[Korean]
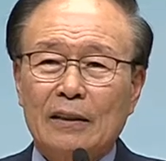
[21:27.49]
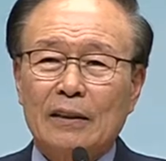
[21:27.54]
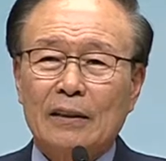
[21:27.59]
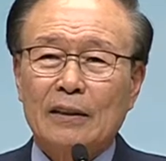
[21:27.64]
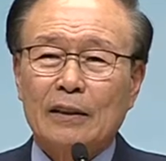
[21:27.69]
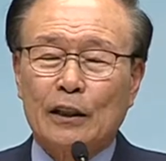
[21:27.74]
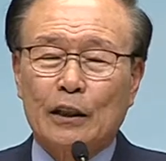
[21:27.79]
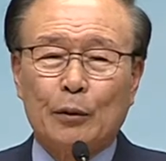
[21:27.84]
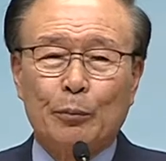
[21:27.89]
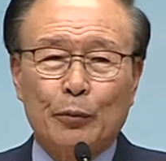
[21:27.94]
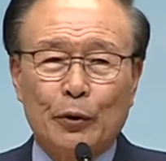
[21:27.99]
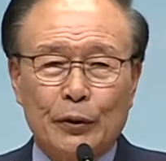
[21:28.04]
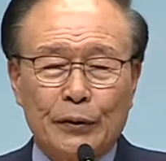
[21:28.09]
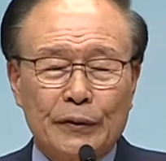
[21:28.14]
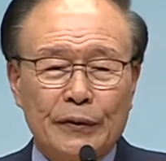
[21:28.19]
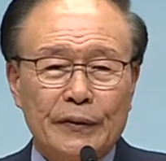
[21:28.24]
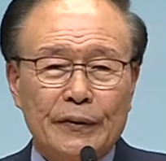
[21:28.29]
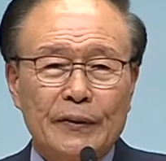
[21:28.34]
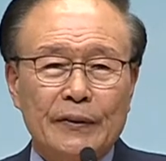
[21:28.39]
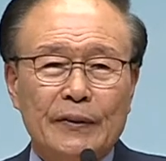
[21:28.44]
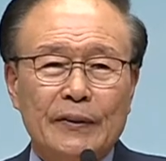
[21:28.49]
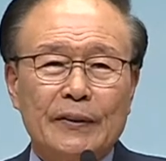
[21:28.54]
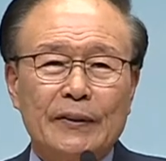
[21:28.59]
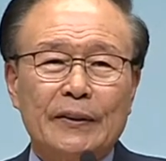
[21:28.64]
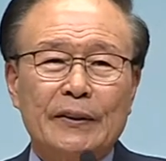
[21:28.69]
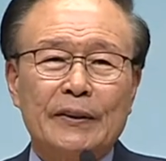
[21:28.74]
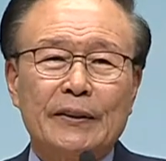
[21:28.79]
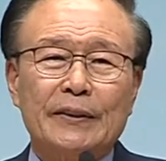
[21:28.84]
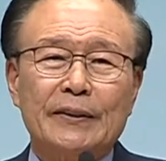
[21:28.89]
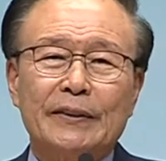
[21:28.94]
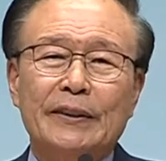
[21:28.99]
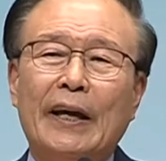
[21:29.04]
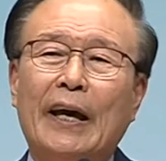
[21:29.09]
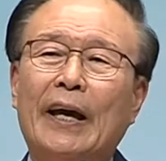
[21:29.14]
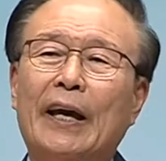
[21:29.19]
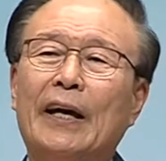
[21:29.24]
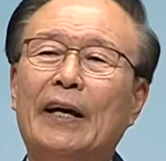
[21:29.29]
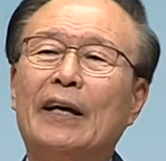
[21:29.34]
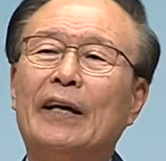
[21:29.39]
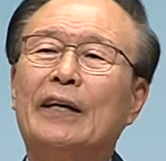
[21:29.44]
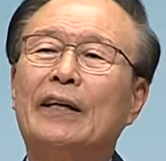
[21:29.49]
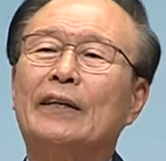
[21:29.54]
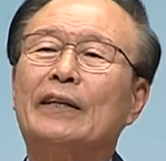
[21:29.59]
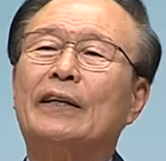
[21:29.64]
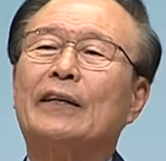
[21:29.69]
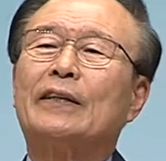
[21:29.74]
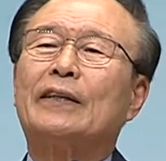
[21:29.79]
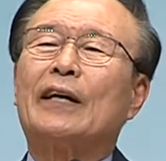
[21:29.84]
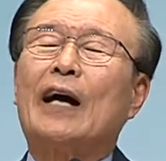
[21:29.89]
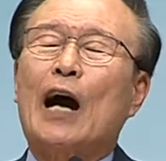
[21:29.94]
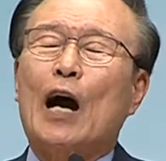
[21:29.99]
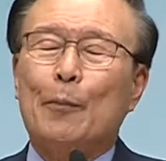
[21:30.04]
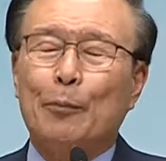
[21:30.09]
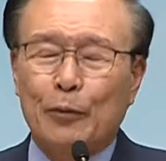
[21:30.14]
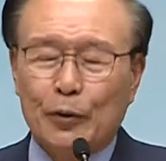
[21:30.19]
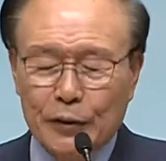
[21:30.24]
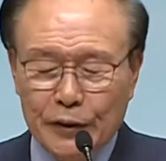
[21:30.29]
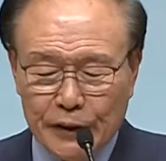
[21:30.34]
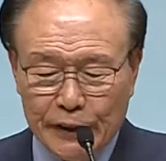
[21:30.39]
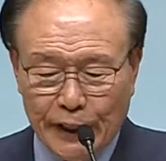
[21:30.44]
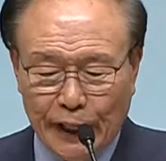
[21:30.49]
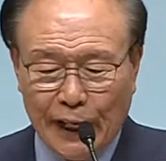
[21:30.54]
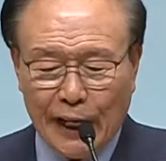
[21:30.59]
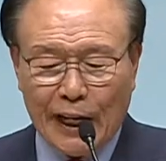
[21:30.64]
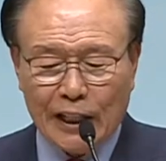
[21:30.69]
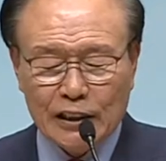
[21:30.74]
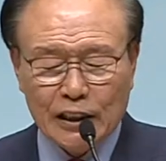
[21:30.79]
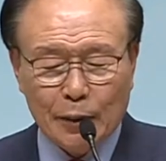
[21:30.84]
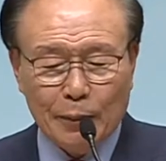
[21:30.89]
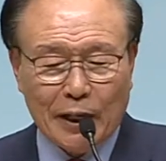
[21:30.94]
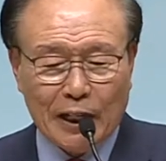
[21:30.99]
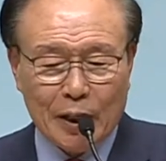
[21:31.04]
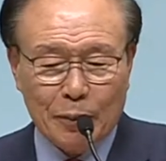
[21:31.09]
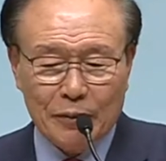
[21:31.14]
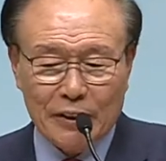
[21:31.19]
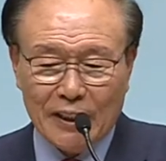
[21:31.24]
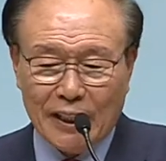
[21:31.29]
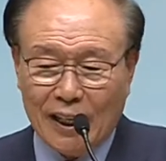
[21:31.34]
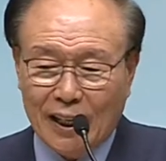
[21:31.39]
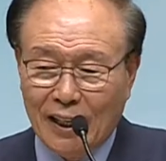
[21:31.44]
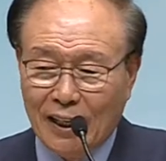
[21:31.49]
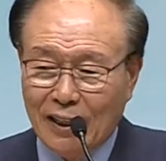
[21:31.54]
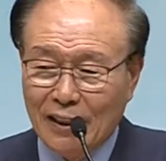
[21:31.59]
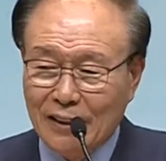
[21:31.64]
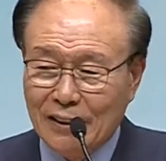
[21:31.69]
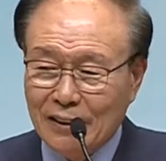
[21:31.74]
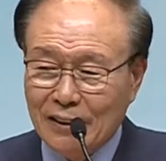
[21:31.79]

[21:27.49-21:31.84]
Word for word: 그런 분, 예, 한번 이해하시 바랍니다.